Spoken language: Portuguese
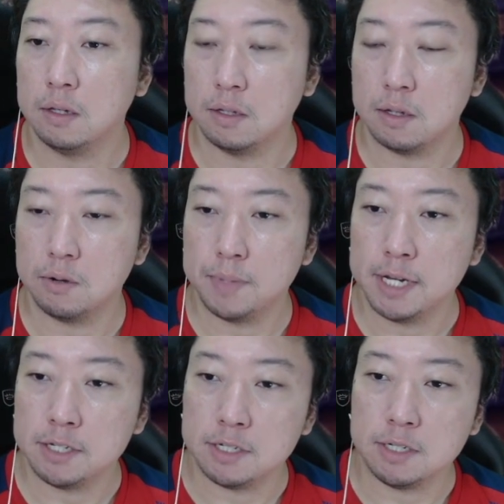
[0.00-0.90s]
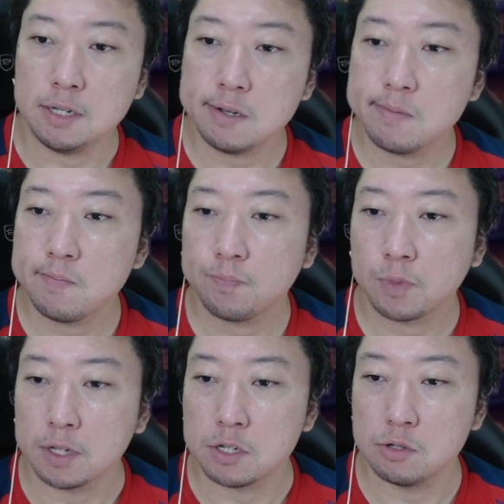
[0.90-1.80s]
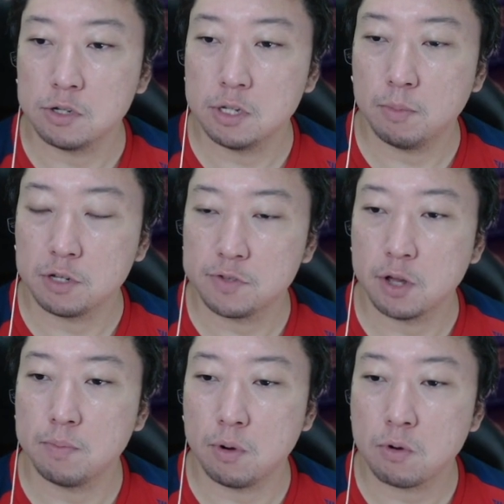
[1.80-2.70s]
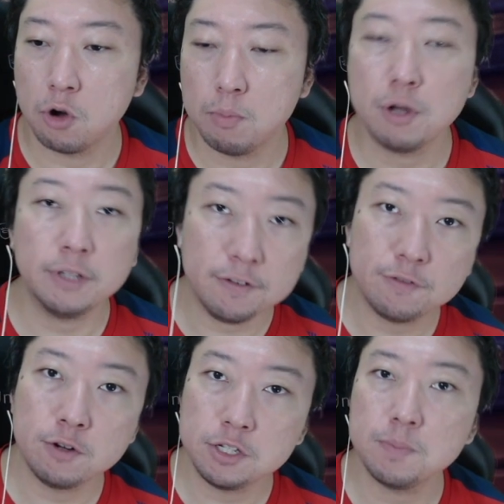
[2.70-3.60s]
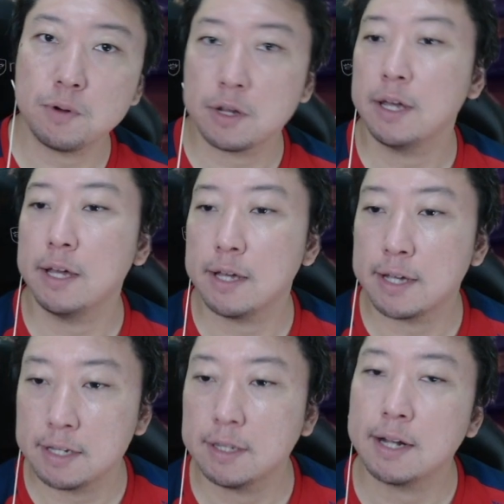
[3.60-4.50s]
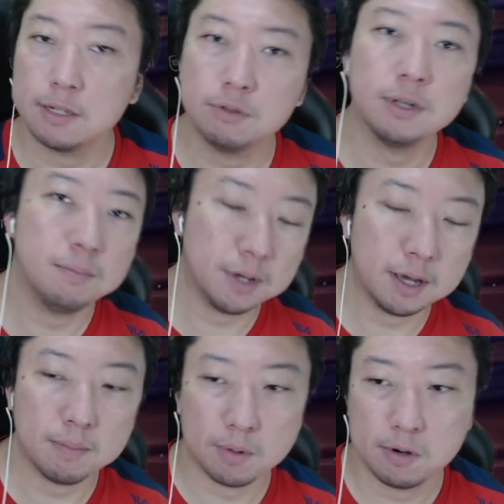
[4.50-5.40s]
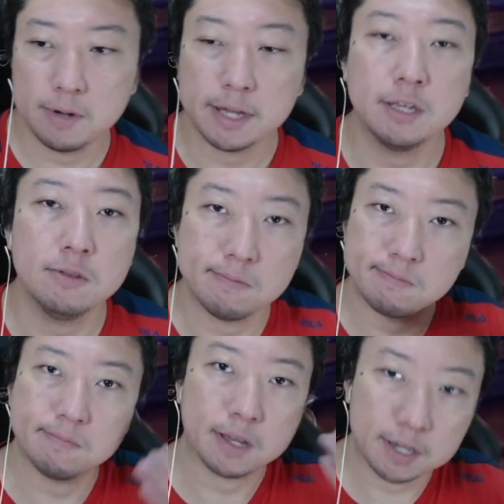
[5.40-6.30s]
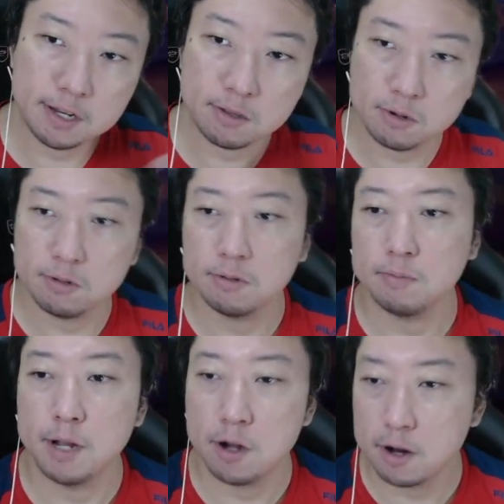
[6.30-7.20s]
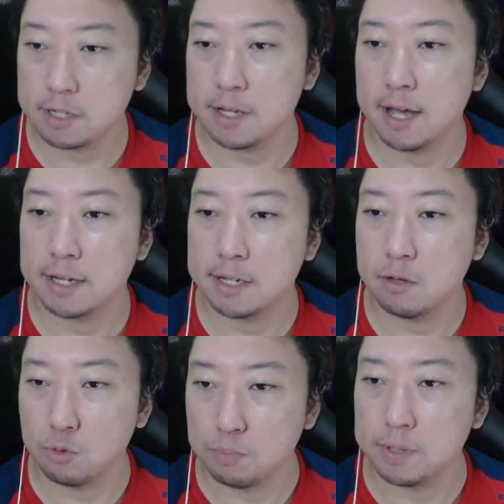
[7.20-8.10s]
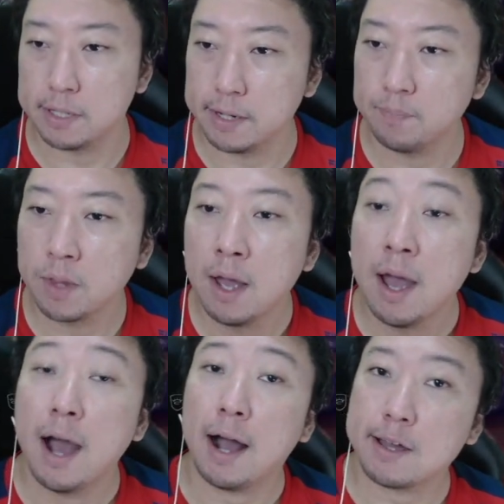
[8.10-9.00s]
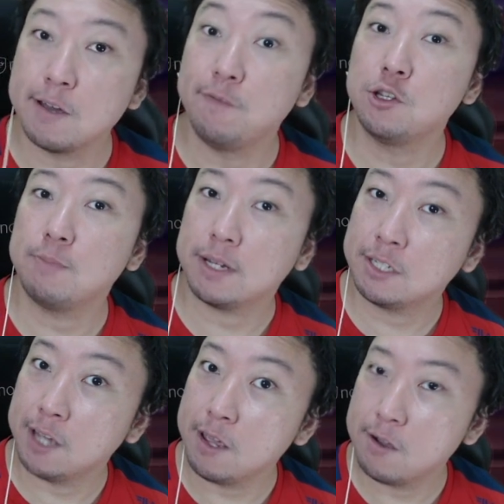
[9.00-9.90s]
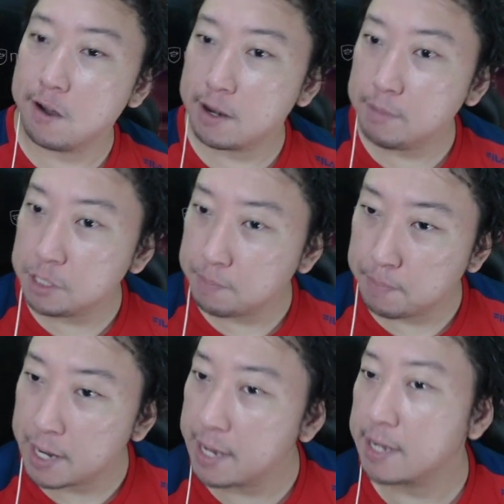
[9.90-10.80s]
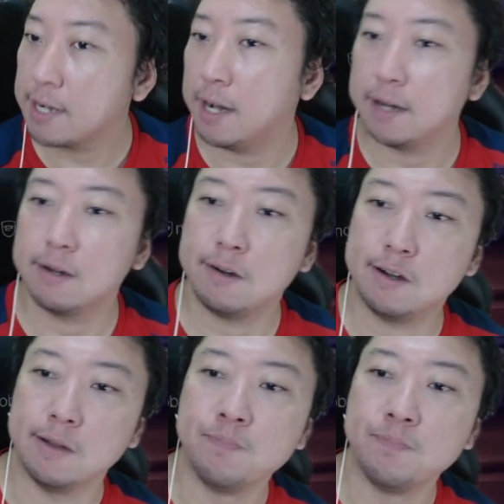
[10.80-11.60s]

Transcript: Então, belezinha. Os dois demônios fizeram um bom combo. Eu dei freeze porque aquele dragão também é bom. É que naquele turno melhor era essa dupla, né? Aqui eu fiz uma senhora misplay, cara, ó.